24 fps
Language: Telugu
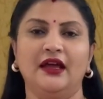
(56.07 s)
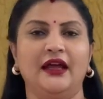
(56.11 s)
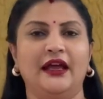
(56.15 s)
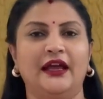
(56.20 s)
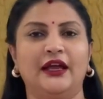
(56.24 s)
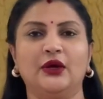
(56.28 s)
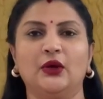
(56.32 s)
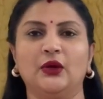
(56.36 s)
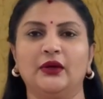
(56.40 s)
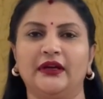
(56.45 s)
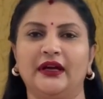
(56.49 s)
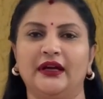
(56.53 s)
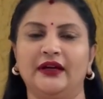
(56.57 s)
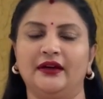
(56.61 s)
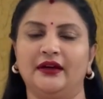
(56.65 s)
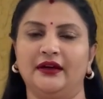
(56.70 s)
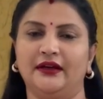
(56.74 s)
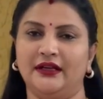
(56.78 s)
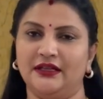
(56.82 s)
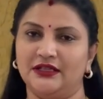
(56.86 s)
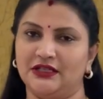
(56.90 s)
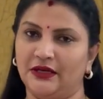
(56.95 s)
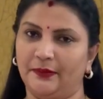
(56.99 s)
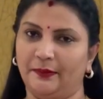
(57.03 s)
ఇంకోటి
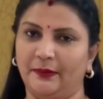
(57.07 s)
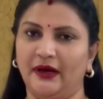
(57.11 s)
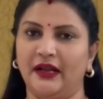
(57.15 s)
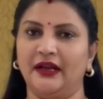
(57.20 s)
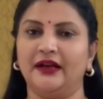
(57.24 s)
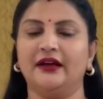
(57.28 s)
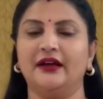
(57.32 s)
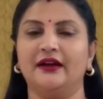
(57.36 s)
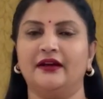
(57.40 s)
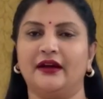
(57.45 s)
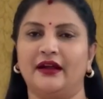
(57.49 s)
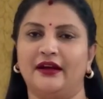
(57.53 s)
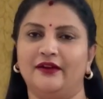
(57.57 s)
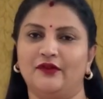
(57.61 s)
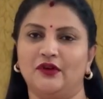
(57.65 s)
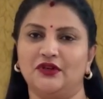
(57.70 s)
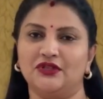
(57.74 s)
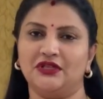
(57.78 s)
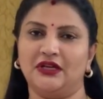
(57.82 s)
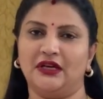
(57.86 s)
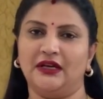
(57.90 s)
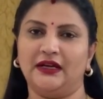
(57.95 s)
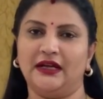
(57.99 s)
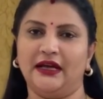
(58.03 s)
ఏంటంటే చెప్పడానికి డ్రై వాష్
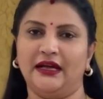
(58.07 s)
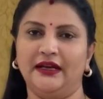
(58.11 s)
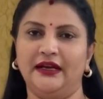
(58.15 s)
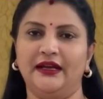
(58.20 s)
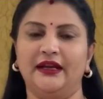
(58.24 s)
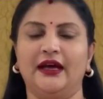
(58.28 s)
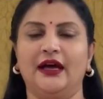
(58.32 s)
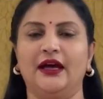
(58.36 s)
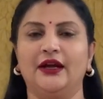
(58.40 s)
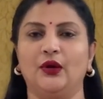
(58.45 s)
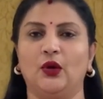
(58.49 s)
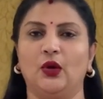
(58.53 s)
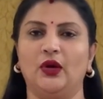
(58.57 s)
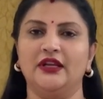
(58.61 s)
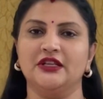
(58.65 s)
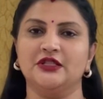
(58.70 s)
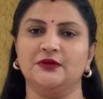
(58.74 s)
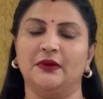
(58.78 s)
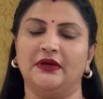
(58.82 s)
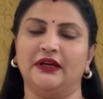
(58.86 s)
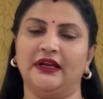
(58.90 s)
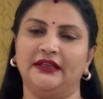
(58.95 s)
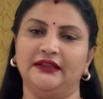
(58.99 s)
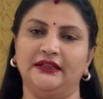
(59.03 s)
అని కానీ నా నాలెడ్జ్
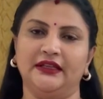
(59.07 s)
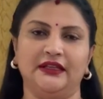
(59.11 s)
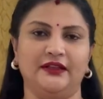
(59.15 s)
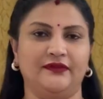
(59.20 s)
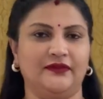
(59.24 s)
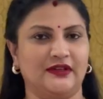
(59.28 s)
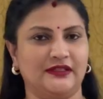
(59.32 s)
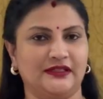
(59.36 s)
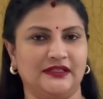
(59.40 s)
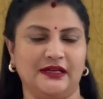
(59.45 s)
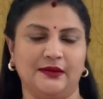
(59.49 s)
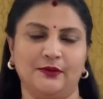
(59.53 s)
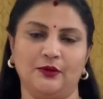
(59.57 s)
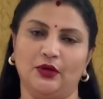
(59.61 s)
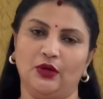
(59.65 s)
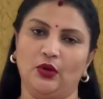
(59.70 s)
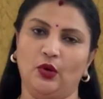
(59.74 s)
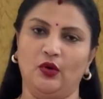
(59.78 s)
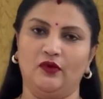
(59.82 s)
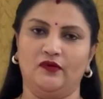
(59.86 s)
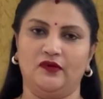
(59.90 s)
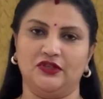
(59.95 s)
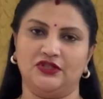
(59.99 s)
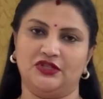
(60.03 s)
బట్ అయితే ఇది ఫస్ట్ టైం కూడా
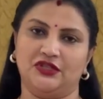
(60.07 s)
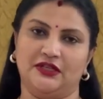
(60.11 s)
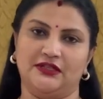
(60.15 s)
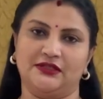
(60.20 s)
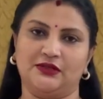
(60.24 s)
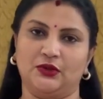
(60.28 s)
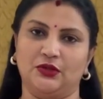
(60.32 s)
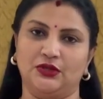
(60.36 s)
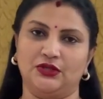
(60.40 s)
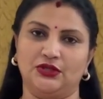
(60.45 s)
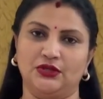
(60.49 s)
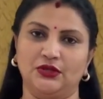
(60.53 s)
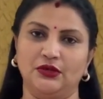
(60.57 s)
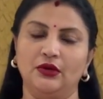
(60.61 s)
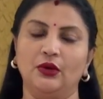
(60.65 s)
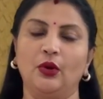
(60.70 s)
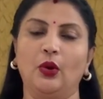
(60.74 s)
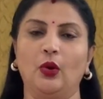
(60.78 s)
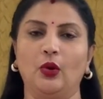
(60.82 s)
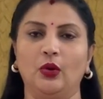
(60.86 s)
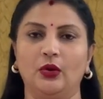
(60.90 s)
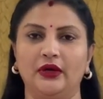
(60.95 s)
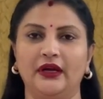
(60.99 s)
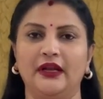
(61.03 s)
హోమ్ వాష్ చేసుకోవచ్చు
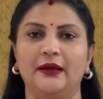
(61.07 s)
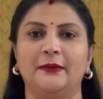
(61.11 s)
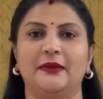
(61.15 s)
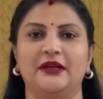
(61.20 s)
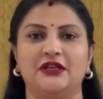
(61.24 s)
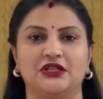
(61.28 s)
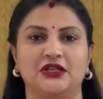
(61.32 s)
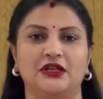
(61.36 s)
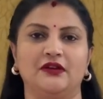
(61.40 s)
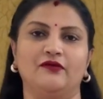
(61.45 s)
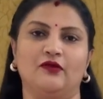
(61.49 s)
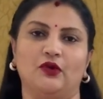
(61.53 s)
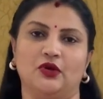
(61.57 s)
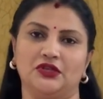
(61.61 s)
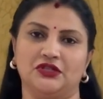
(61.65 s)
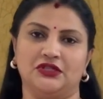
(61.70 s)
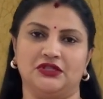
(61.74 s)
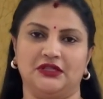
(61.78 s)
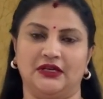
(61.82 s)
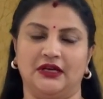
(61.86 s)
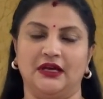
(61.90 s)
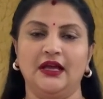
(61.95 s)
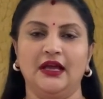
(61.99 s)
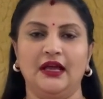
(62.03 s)
ఓన్లీ మెషిన్ వాష్
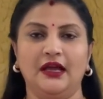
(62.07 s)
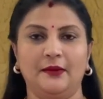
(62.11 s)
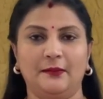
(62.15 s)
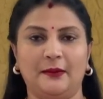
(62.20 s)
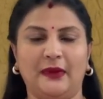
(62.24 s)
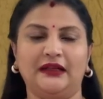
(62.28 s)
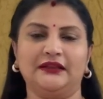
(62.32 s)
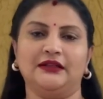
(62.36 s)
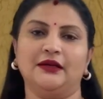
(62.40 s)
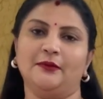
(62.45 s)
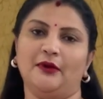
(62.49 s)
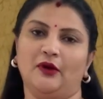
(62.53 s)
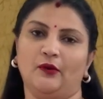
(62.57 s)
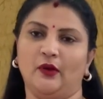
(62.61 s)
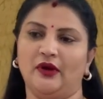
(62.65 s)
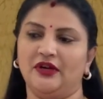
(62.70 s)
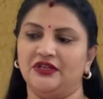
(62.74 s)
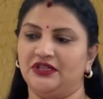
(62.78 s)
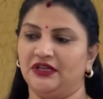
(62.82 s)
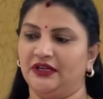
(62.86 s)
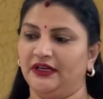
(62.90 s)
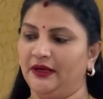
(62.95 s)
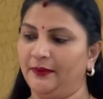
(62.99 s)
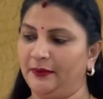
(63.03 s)
మాత్రం అవాయిడ్
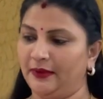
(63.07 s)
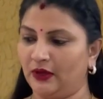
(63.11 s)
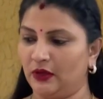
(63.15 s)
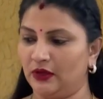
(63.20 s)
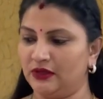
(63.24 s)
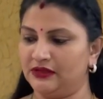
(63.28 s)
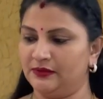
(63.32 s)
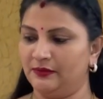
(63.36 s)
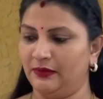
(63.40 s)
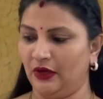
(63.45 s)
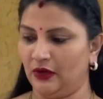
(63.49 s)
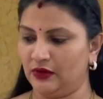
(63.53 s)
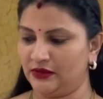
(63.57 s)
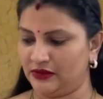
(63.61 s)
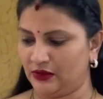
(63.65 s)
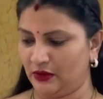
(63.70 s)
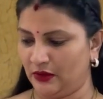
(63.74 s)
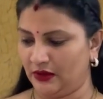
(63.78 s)
చేయండి బికాస్ బ్లౌజ్కి